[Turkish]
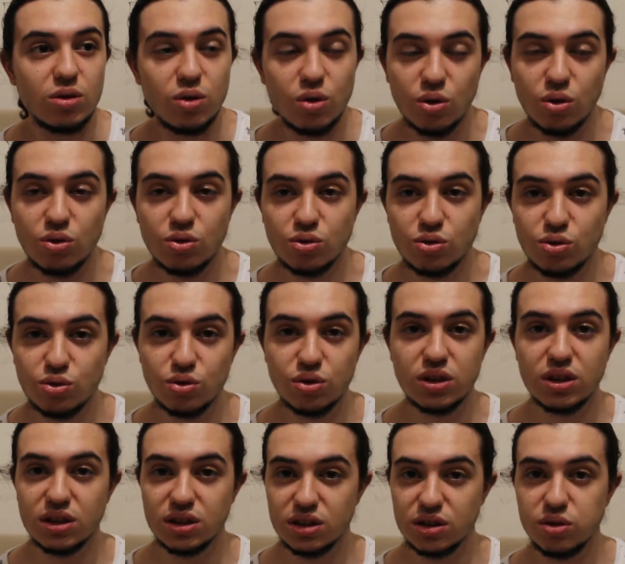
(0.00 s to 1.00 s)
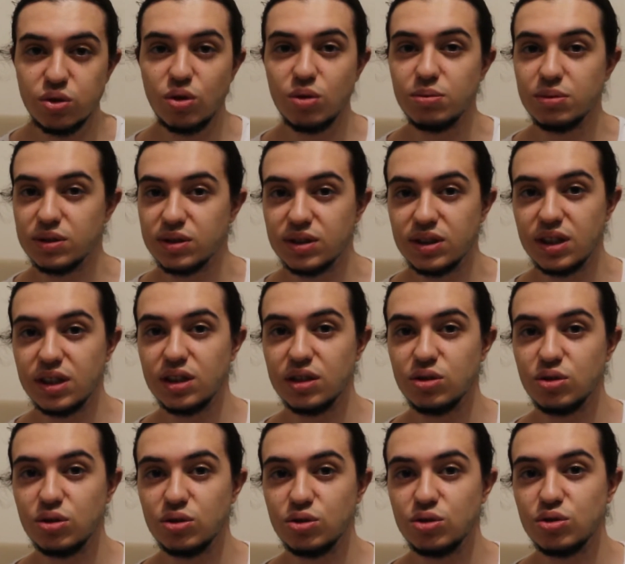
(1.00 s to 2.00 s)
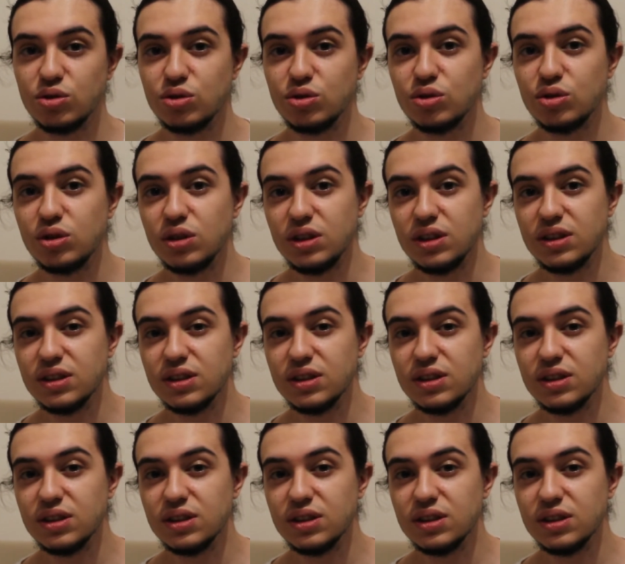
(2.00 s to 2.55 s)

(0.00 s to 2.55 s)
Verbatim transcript: logonuz kullanışlı olması gerekiyor çünkü